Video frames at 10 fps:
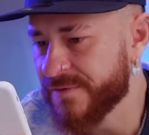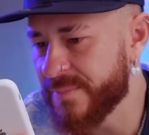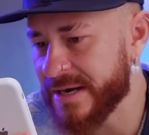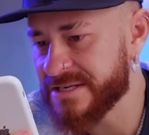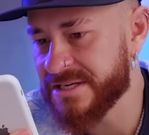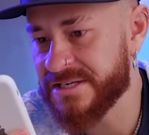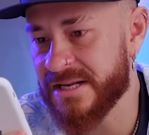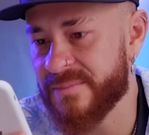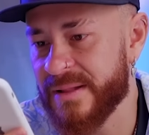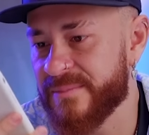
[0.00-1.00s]
Fui para a
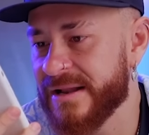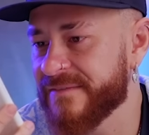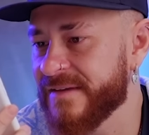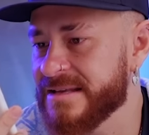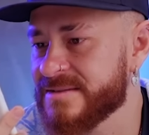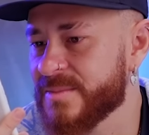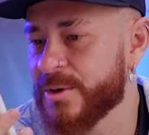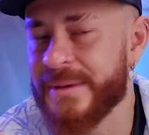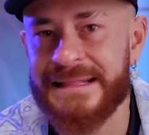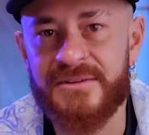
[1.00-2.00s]
Argentina pela primeira vez no
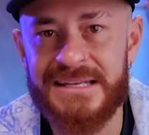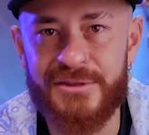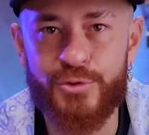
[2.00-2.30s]
Monumental de